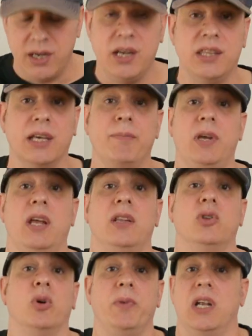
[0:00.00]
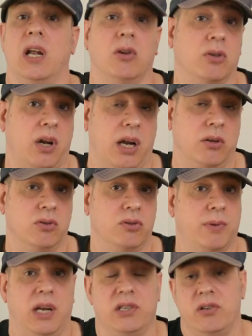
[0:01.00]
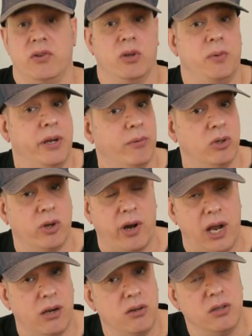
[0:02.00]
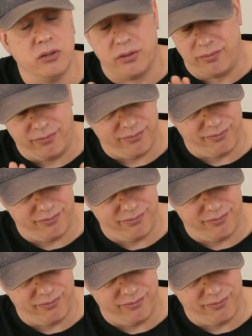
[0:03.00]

y también dominar los rangos, ¿vale? Si no dominamos los rangos,